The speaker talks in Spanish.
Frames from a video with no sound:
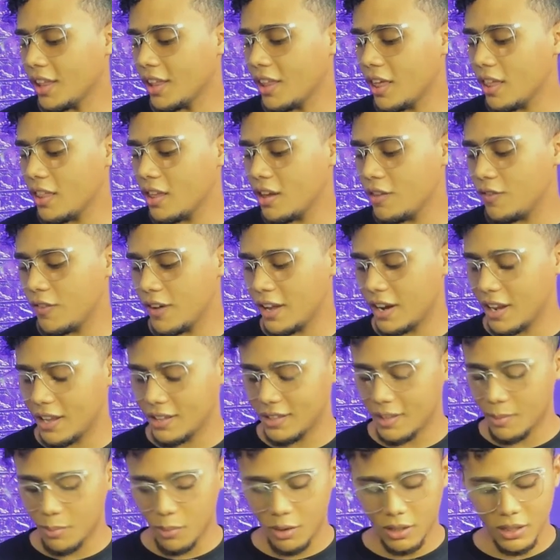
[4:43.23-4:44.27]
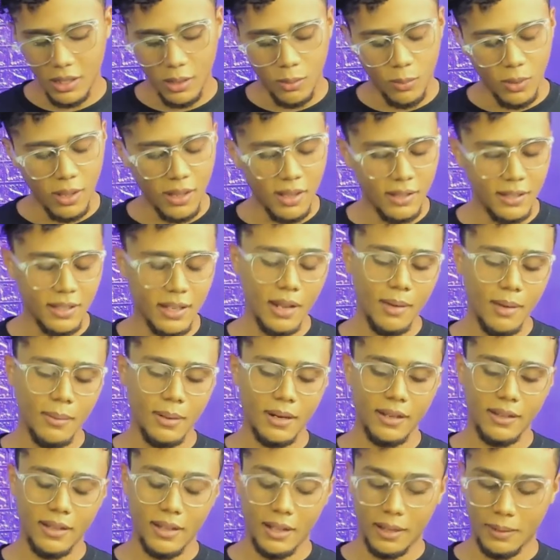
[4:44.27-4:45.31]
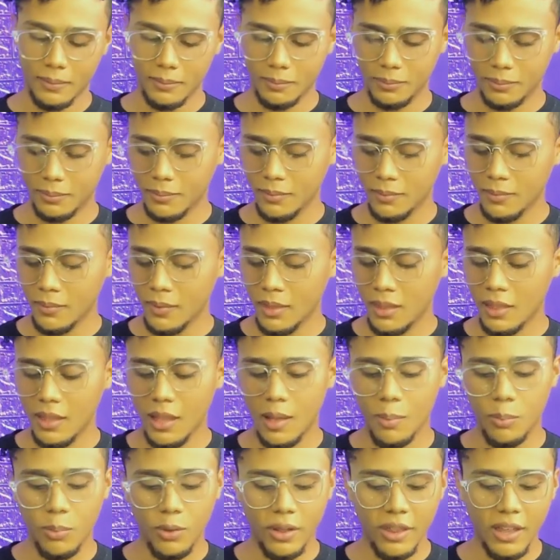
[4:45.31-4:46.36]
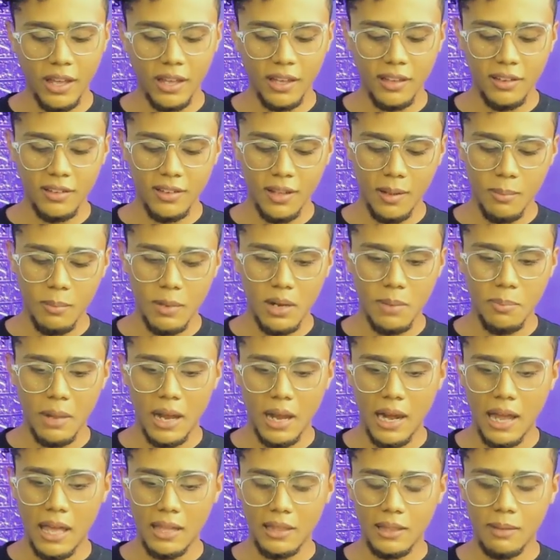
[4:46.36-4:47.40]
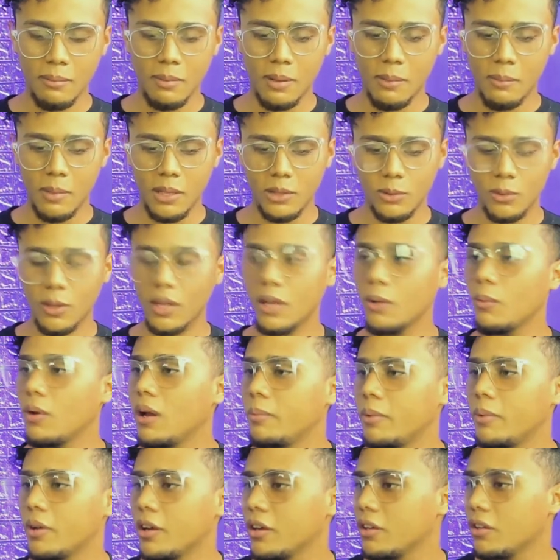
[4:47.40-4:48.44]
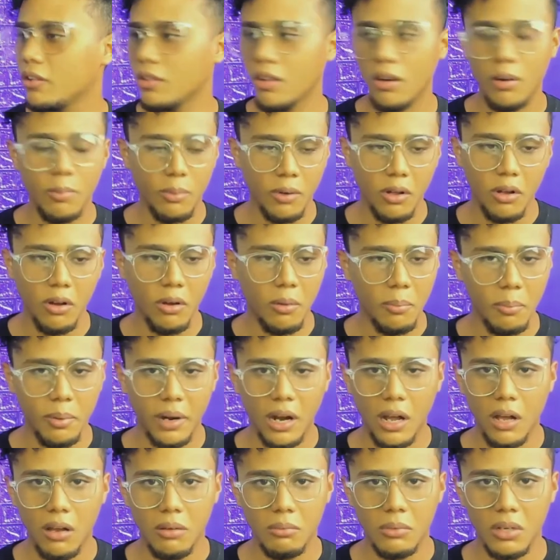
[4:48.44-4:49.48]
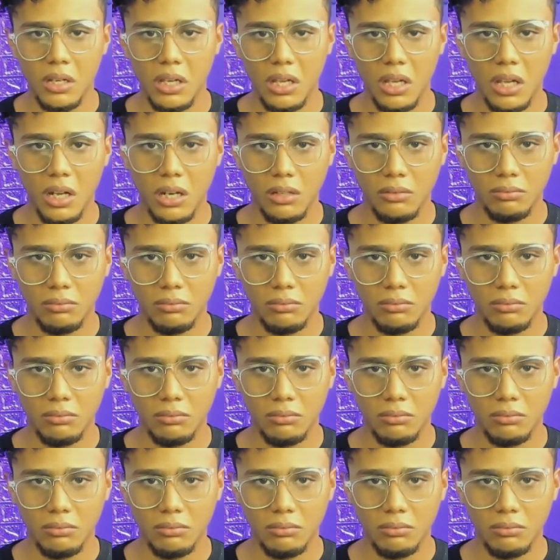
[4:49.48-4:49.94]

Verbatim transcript: Yo no sé de diferencia, porque te voy a decir la verdad. Ajá. Después de 15 mil para adelante, para mí todo es igual, porque yo no lo puedo comprar como quiera.